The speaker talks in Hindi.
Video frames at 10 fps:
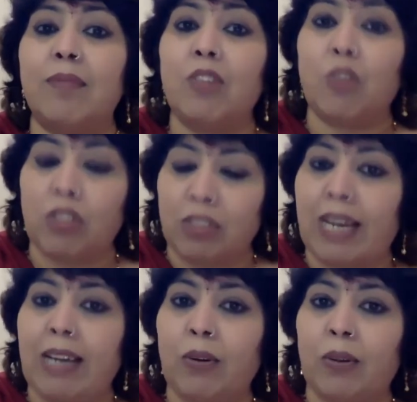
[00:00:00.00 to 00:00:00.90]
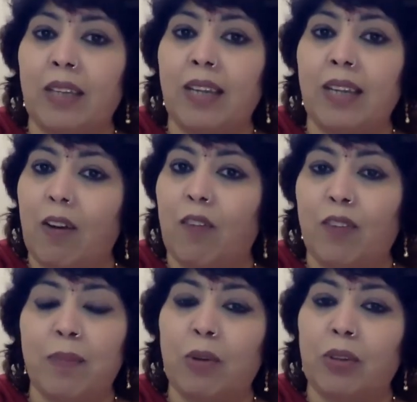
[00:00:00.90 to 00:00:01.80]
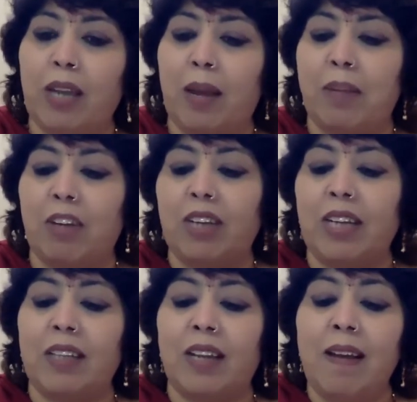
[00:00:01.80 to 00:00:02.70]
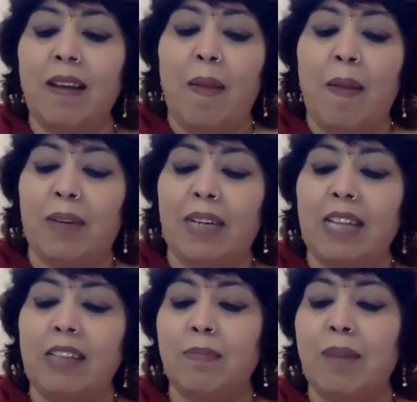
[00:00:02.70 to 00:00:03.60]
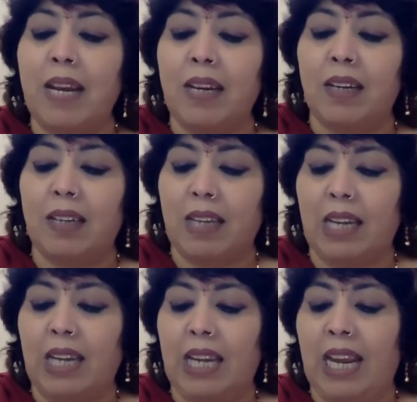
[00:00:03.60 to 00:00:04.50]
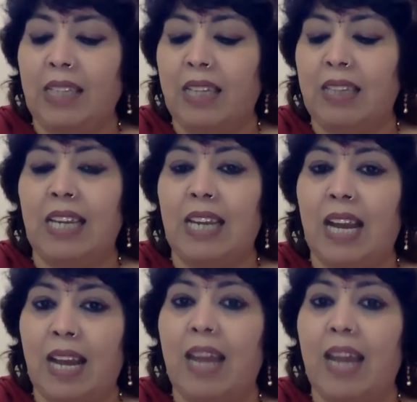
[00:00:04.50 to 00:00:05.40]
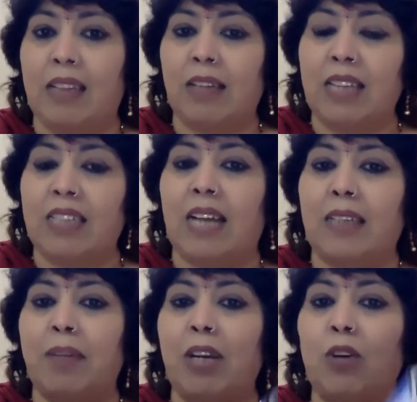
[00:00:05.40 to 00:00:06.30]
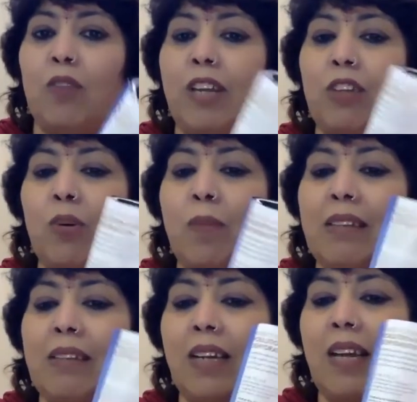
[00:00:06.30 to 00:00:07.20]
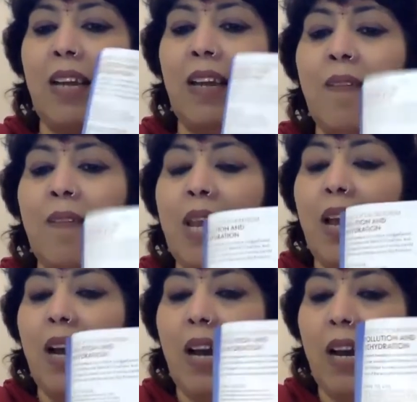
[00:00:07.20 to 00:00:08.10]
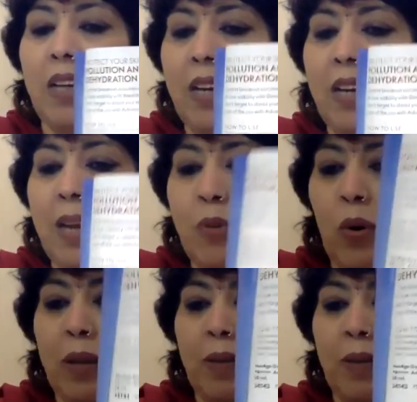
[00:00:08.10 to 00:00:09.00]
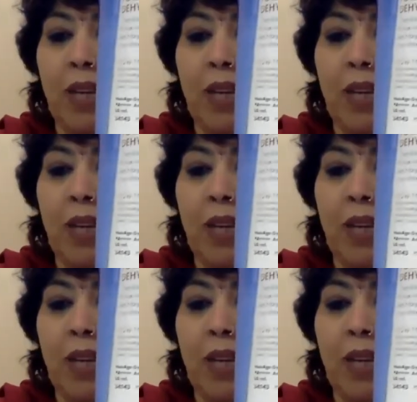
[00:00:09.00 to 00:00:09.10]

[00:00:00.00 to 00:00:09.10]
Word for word: जो सेट होते हैं ये ऑफर में होते हैं हमेशा की तरह बट इस बार एक चीज लिया है इसके साथ हमने नोवेज को मिक्स करा है अगर आप कोई भी